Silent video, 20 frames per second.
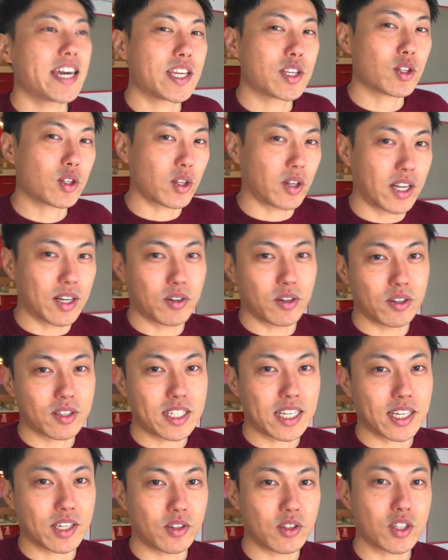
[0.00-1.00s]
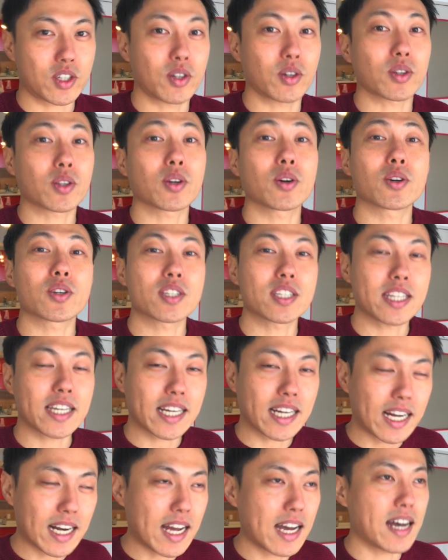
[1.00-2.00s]
ちょっとあの作業仕事をして
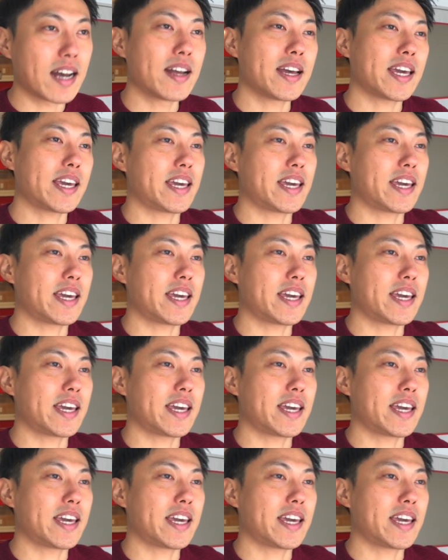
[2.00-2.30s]
から、